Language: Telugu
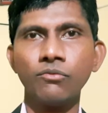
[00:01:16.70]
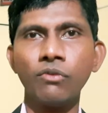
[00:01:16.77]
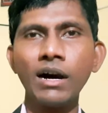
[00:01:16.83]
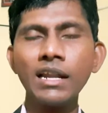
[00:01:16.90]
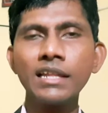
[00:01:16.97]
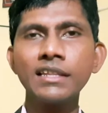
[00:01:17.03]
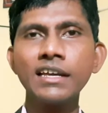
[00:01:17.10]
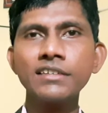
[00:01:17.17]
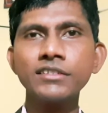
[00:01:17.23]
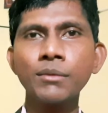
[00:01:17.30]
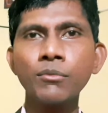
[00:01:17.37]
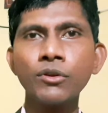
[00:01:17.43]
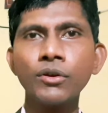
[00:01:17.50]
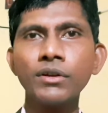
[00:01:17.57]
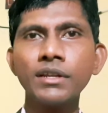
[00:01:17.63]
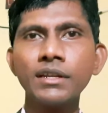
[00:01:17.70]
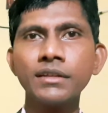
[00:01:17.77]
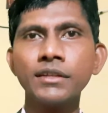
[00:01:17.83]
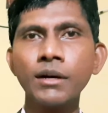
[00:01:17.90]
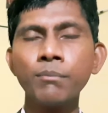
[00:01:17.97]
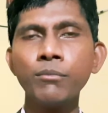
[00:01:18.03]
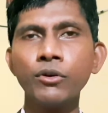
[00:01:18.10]
వాళ్ళ దేశంలోని
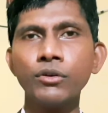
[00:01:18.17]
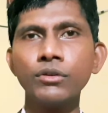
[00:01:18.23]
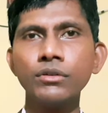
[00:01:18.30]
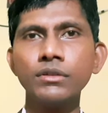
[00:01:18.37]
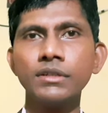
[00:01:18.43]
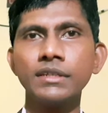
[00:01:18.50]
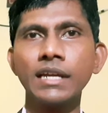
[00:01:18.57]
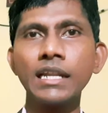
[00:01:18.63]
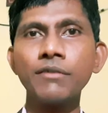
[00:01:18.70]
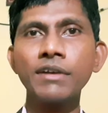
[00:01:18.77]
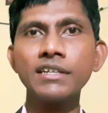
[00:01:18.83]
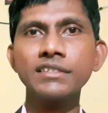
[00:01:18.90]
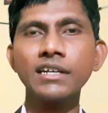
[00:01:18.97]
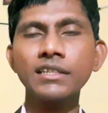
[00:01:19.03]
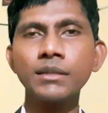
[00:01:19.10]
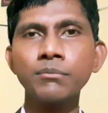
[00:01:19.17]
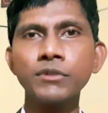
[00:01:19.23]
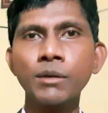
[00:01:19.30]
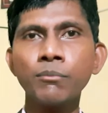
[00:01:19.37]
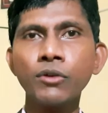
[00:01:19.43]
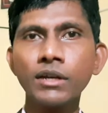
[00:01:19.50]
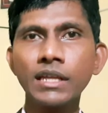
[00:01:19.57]
డబ్బు ఎనభై శాతం
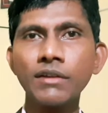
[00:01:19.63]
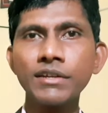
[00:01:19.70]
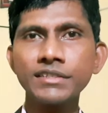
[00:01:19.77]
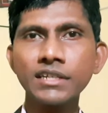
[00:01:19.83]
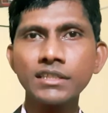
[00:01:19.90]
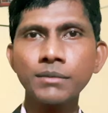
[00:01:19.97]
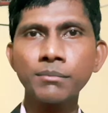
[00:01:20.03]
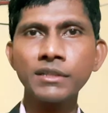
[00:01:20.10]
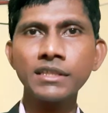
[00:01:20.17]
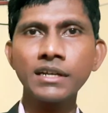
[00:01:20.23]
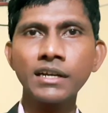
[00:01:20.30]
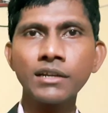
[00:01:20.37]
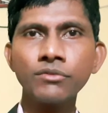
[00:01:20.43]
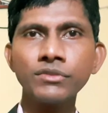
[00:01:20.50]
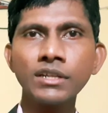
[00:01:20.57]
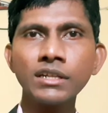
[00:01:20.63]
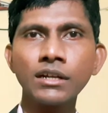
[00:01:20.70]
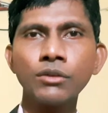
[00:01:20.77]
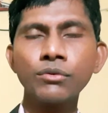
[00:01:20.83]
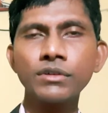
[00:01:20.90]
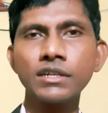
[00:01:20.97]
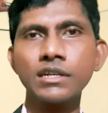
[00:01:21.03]
డబ్బు ఇరవై శాతం మంది దగ్గర ఉందని
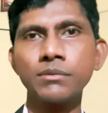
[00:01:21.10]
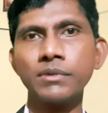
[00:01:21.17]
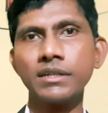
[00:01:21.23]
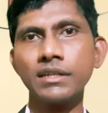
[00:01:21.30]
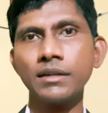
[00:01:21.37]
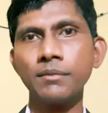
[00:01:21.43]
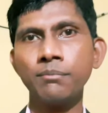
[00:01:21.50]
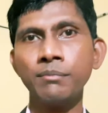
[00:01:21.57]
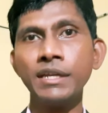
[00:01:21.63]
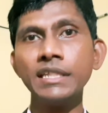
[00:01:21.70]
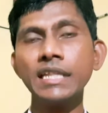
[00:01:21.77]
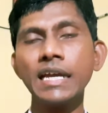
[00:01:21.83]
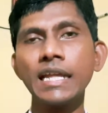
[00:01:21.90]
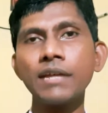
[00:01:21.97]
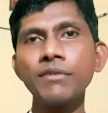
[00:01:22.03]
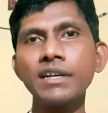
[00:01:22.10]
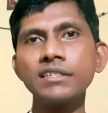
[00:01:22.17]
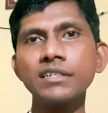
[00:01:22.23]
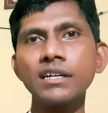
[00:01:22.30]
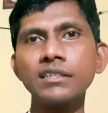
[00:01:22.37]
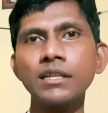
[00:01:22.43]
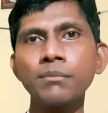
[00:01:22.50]
కనుక్కున్నాడు అనమాట మిగతా ఎనభై
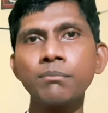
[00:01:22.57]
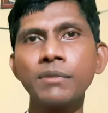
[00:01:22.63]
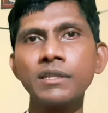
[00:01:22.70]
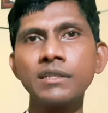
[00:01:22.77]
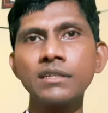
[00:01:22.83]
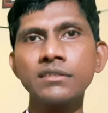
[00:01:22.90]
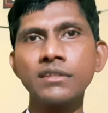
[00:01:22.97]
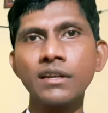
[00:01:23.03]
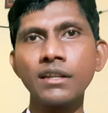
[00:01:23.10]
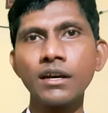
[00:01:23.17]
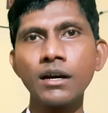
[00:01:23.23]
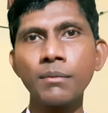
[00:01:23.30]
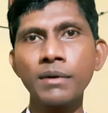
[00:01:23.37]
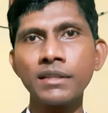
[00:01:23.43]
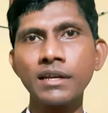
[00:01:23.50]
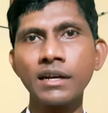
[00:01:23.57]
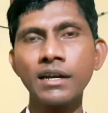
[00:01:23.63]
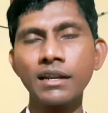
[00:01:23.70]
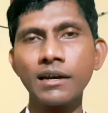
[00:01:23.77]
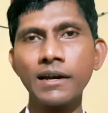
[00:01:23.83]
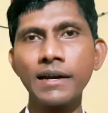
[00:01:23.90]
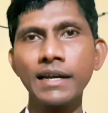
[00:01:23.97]
శాతం మంది జనాభా
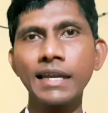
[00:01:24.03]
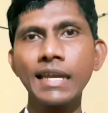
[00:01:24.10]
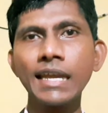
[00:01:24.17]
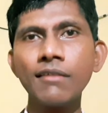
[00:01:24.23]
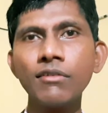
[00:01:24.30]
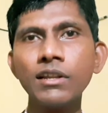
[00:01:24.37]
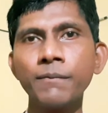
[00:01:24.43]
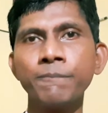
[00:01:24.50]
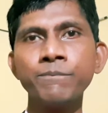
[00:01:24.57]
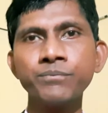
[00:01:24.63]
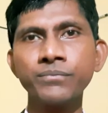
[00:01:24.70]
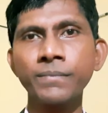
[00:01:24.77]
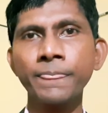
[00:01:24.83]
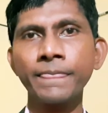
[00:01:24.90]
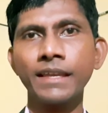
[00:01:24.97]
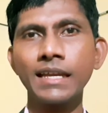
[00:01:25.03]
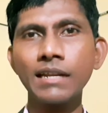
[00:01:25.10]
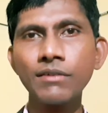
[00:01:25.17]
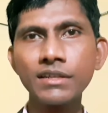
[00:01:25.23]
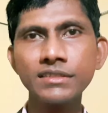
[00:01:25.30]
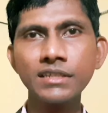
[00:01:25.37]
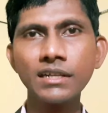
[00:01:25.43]
దగ్గర కేవలం
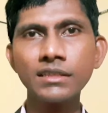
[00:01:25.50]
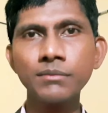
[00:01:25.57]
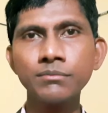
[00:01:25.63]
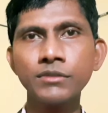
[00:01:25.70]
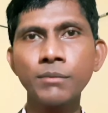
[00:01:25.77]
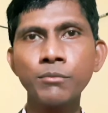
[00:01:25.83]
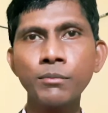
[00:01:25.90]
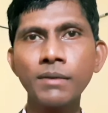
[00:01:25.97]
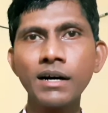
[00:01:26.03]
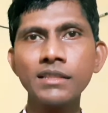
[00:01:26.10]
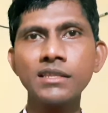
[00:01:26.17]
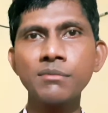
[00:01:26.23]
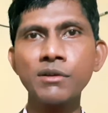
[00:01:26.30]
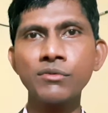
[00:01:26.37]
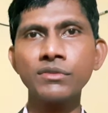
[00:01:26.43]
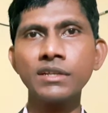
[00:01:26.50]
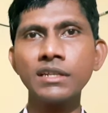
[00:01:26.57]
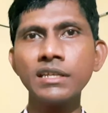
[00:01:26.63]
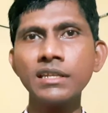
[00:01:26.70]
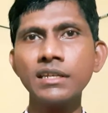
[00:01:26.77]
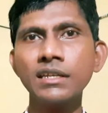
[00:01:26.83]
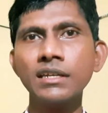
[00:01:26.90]
ఇరవై శాతం డబ్బు మాత్రమే
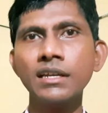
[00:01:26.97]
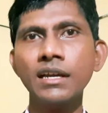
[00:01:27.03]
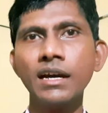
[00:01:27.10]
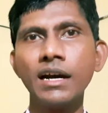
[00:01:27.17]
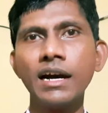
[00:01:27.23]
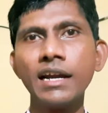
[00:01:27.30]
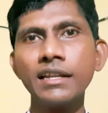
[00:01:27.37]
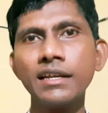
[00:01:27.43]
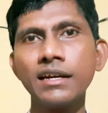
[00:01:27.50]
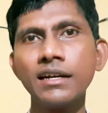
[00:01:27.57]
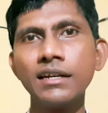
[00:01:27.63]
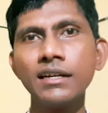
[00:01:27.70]
ఉందని ఆయన